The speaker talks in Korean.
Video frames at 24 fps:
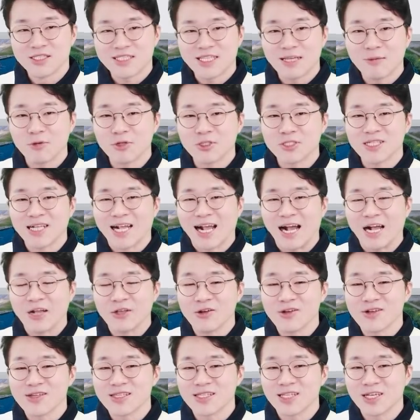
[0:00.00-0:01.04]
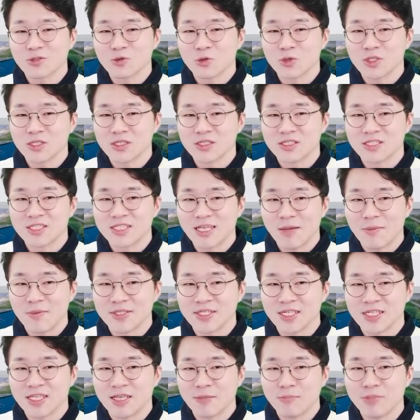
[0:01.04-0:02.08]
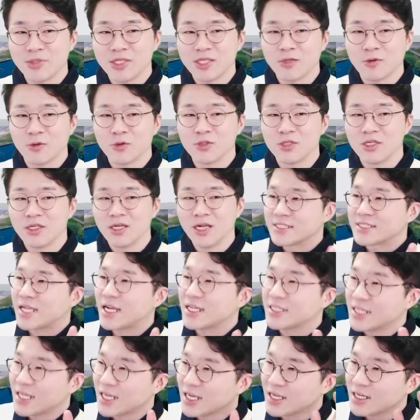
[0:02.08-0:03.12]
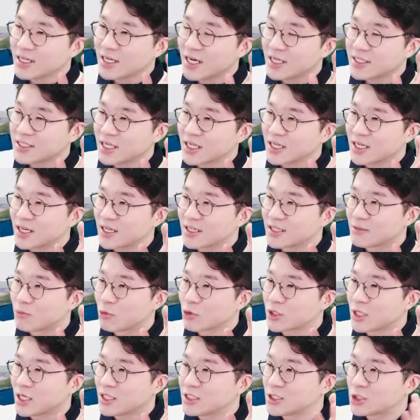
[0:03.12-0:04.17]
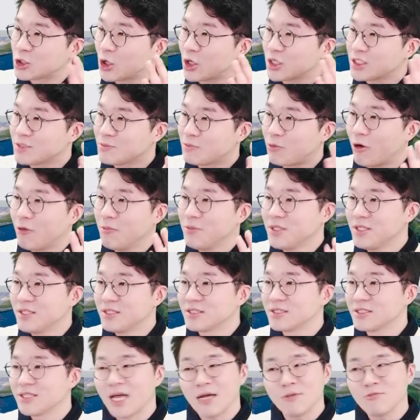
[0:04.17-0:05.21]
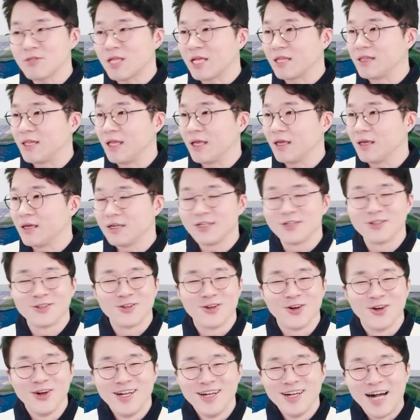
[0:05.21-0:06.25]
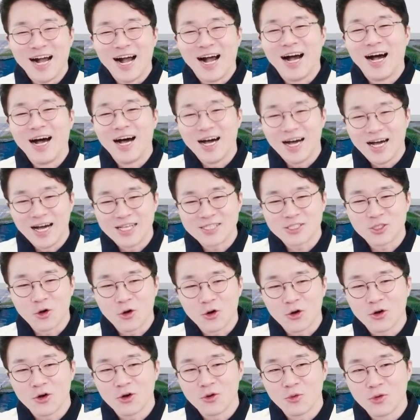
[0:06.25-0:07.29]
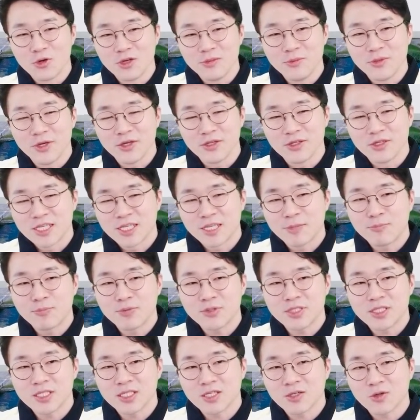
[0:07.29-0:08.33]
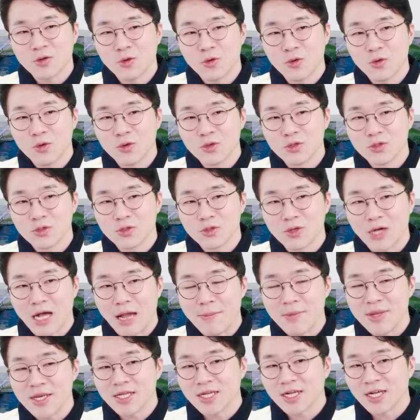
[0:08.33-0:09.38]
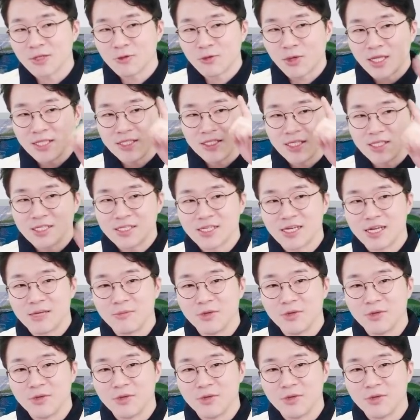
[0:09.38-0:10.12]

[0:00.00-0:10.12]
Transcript: 스타벅스 가격 인상 소식을 듣자마자 기프티콘을 사재기를 할 생각을 못하는 저 같은 범인들은 하면 안 돼. 그런 거. 아, 아, 저걸 올리면 기프티콘으로 아메리카노 한 잔을